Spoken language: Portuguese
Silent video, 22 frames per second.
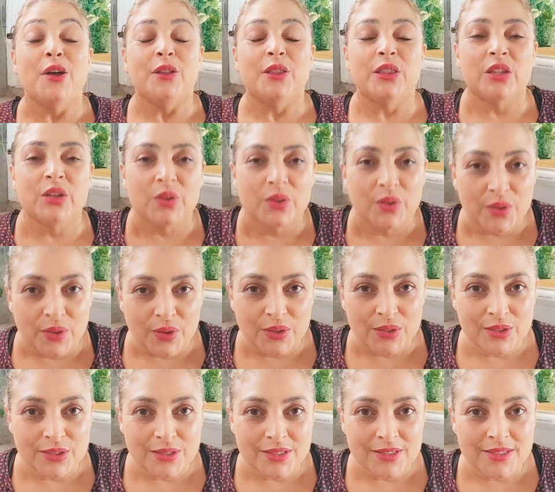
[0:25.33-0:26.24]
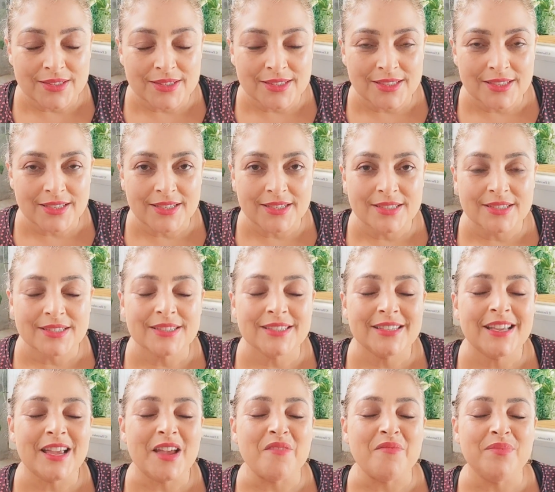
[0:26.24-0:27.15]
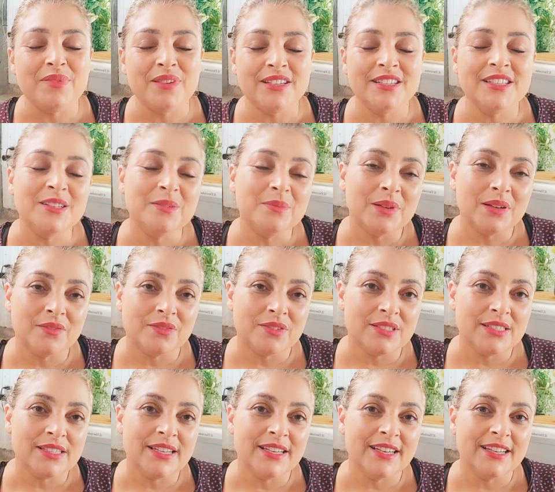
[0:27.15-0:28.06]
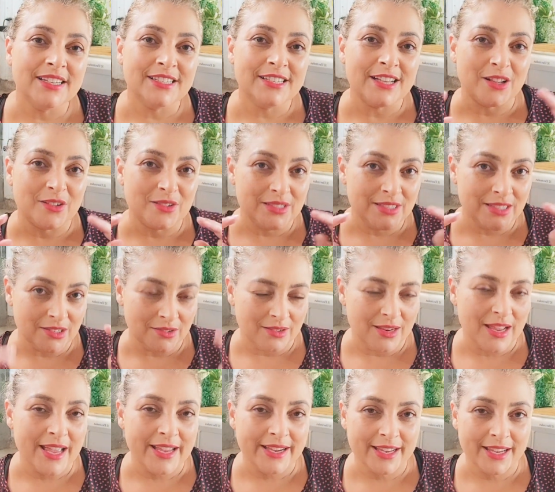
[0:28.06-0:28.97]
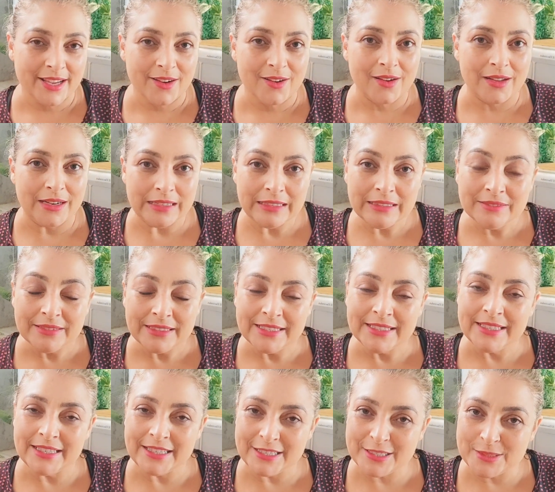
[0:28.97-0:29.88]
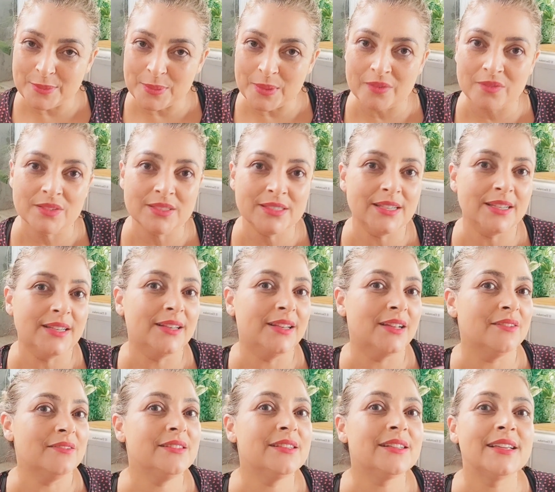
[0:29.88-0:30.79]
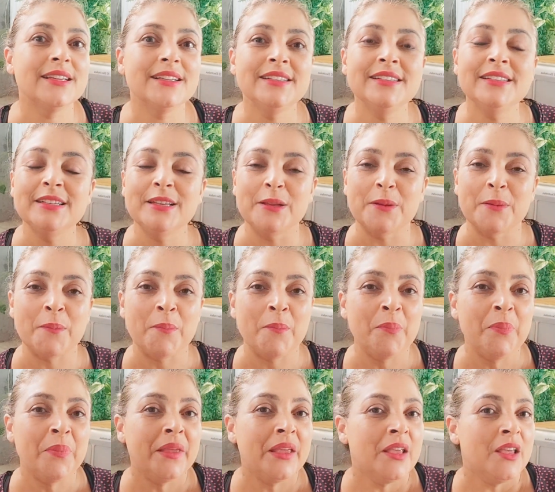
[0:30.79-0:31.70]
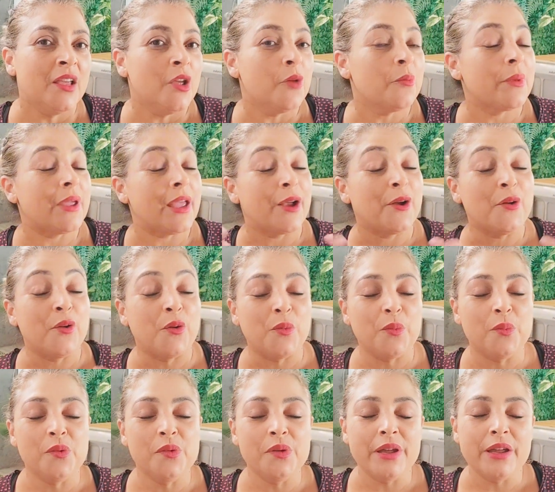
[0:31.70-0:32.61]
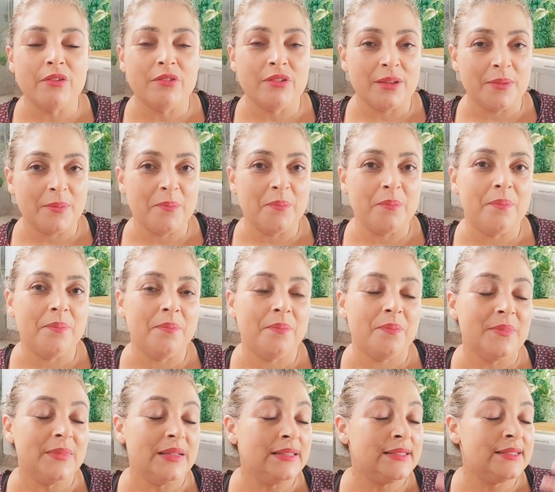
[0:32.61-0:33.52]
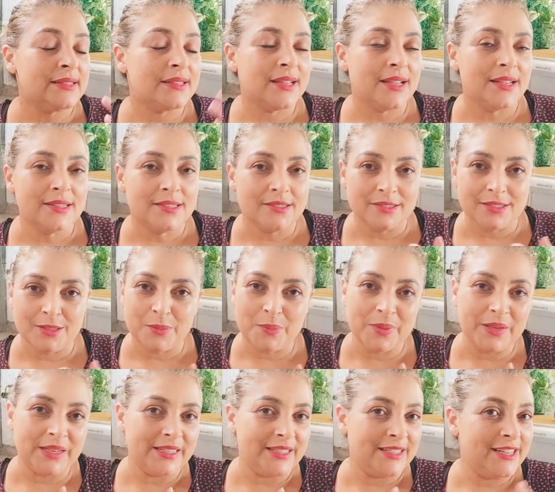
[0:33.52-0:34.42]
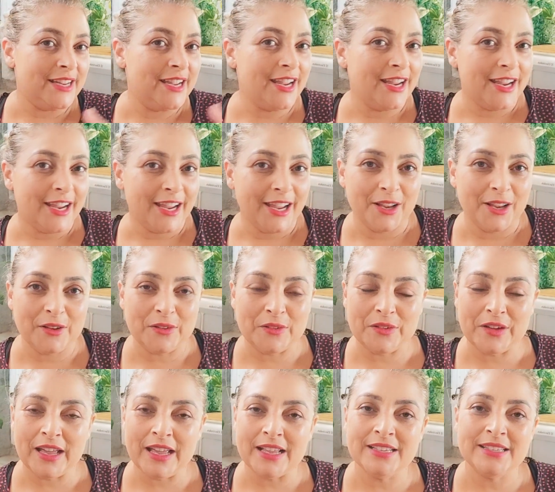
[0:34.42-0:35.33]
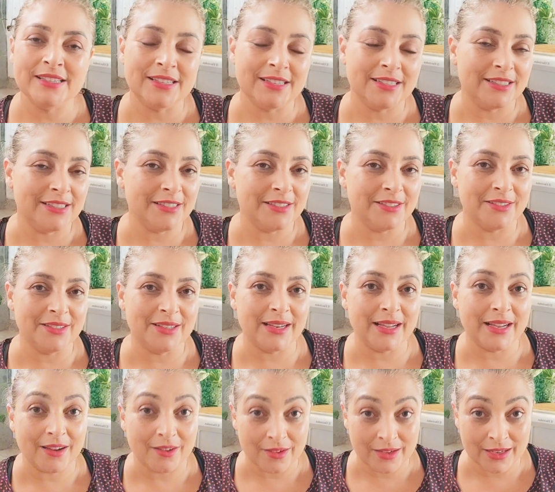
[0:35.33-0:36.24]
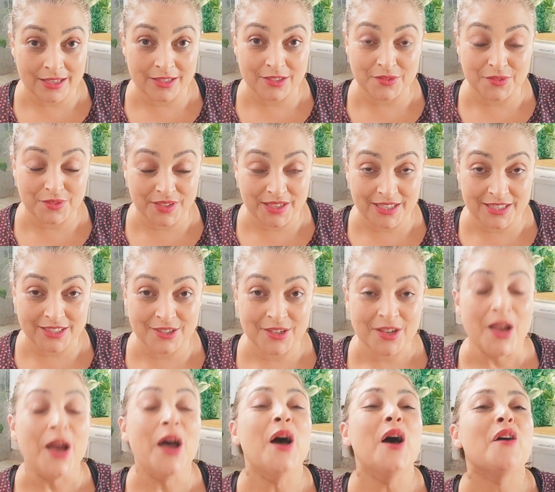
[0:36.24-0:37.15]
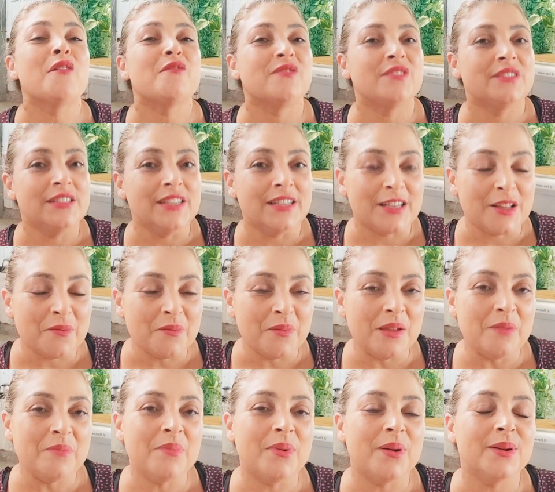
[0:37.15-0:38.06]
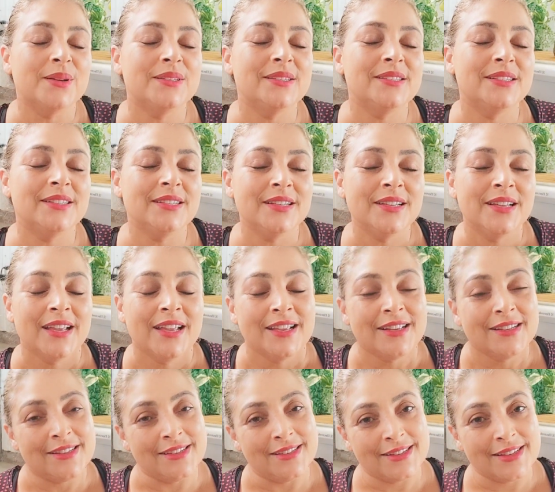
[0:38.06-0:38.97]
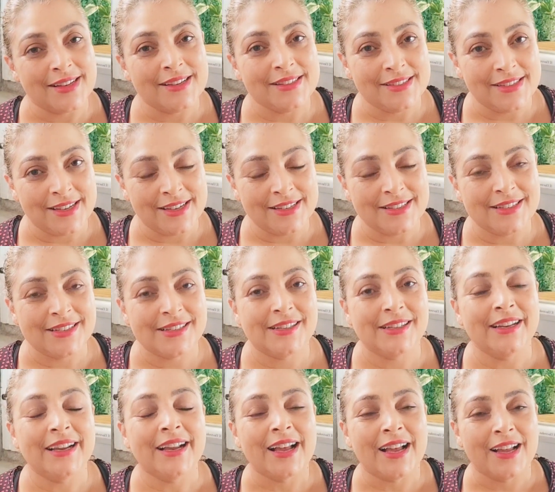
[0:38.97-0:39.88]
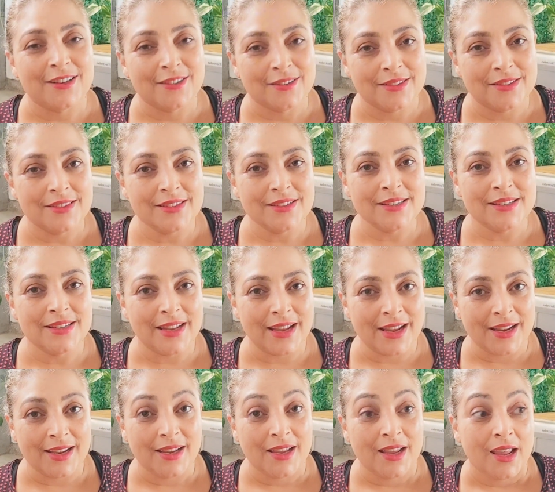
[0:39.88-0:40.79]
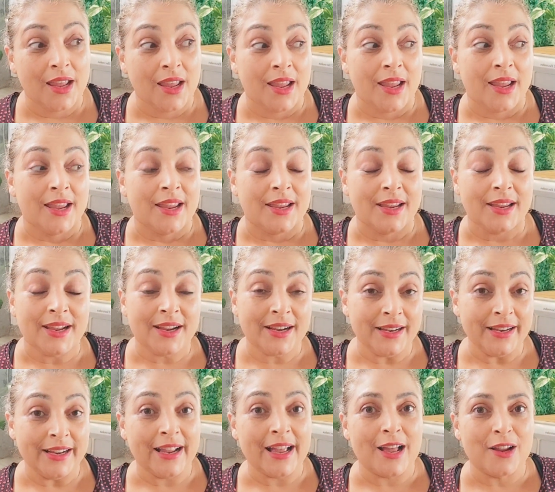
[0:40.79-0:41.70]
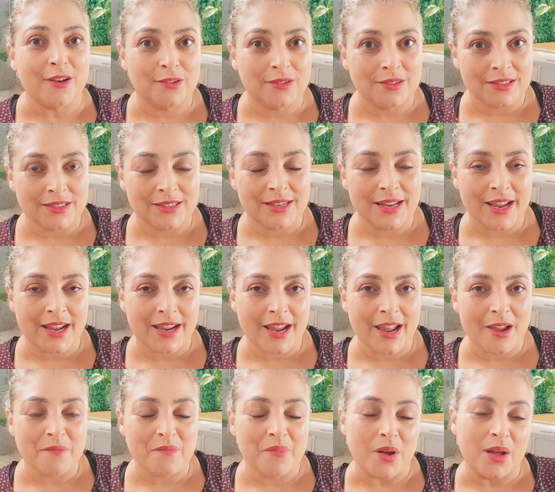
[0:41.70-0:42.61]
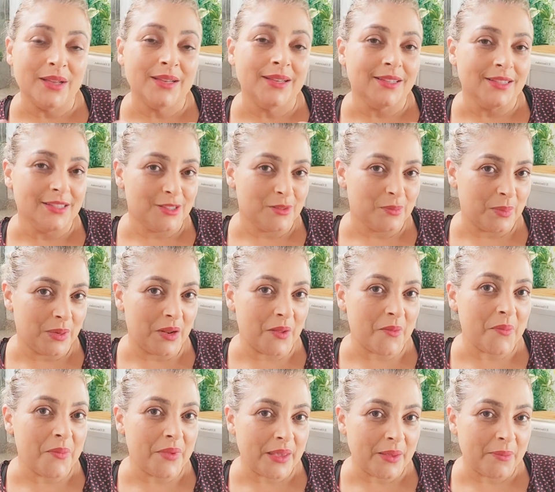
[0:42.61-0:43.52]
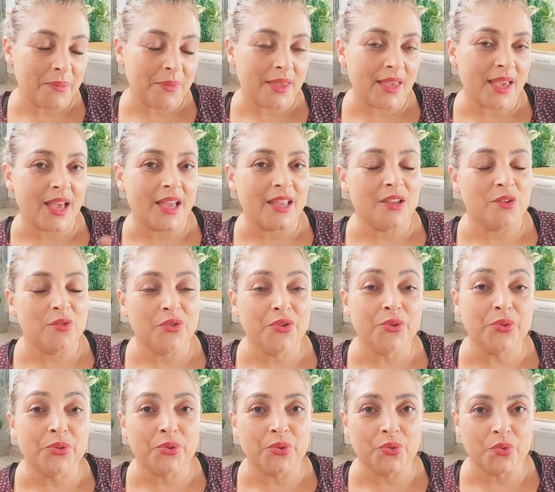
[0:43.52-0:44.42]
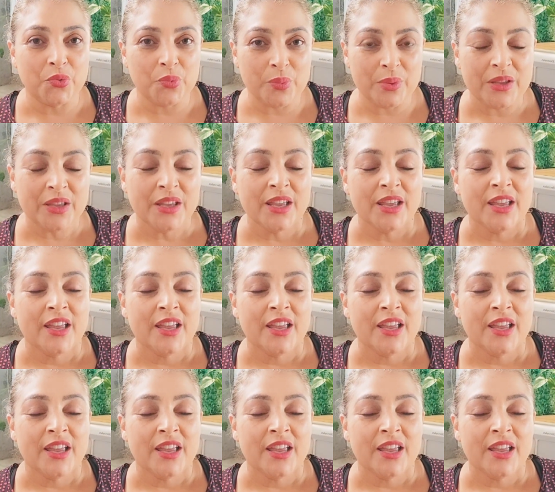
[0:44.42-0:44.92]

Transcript: todos os dias, quer pedir para você deixar o seu like agora no início para você não esquecer. Que é como eu que esqueço de pedir no restante do decorrer do vídeo, você também pode se esquecer de clicar no gostei. E clicar no gostei é importante para mim, que aí o YouTube